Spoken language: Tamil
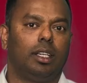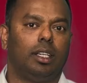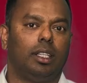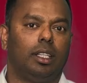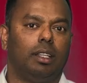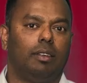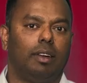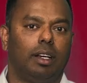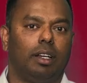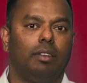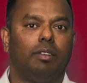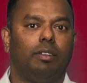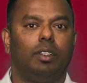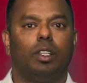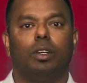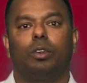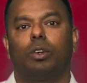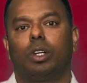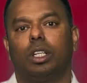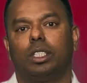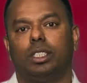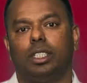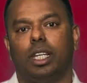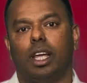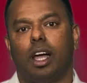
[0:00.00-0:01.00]
இந்த வட்டி வீதம்
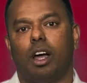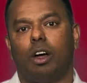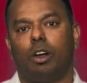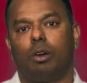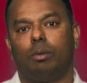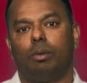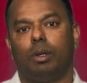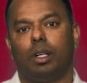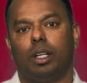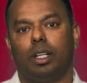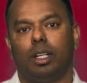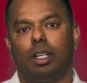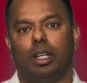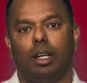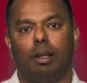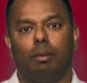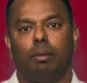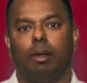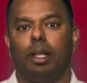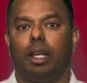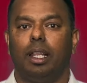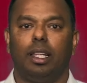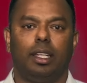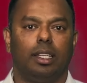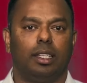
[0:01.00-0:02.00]
குறைச்சி ஆகணுமென்ற
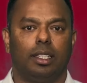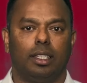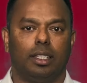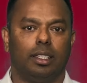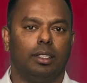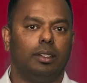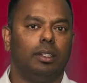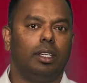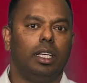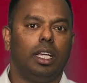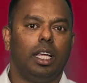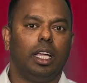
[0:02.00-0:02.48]
நிலைமையில இருக்குது